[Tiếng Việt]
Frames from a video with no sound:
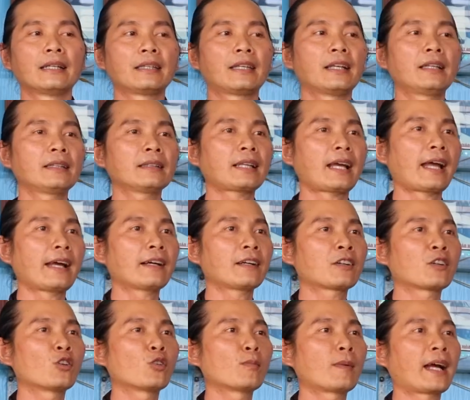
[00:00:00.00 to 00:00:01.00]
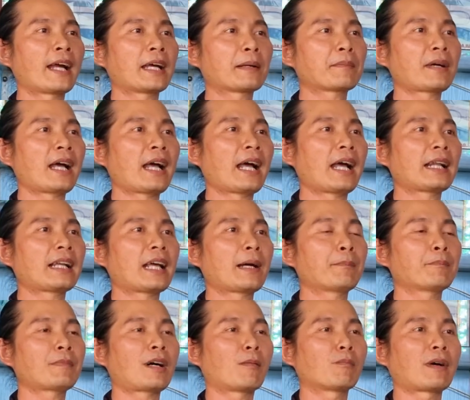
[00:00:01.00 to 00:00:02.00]
chín tháng cu mang, ba
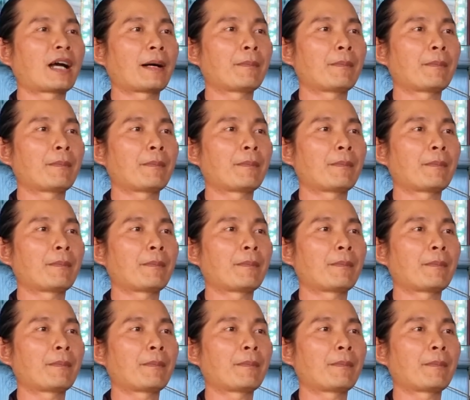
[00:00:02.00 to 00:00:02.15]
năm bồng